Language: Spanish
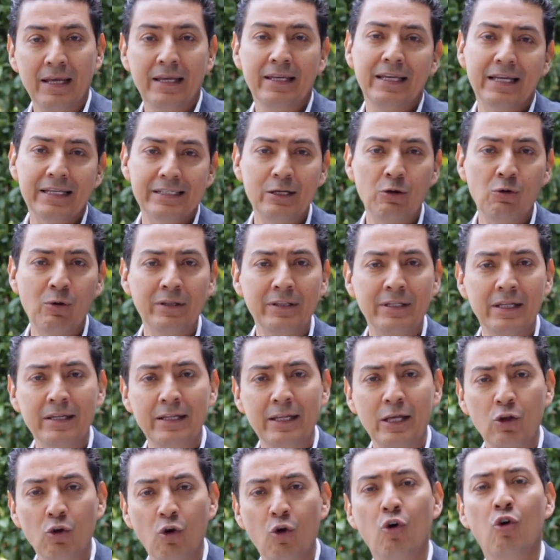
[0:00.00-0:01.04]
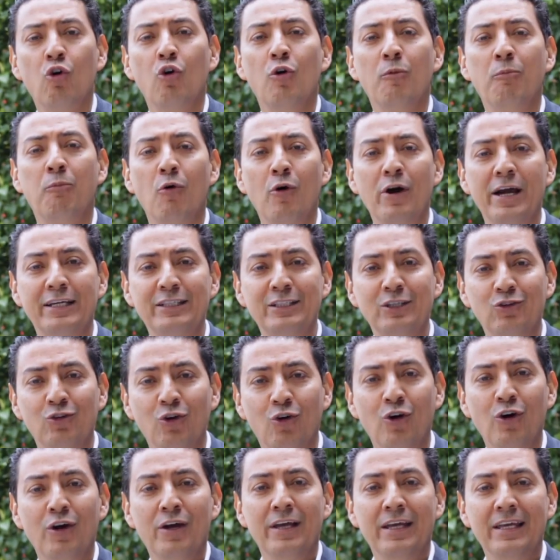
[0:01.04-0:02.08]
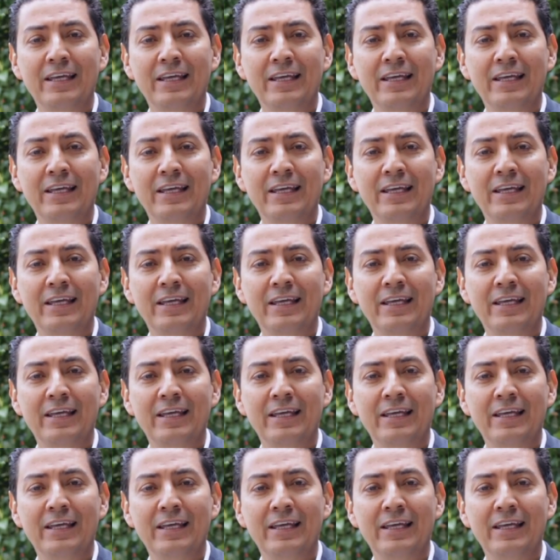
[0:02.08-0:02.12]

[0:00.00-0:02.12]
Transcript: Y así lo ha entendido Grupo Éxito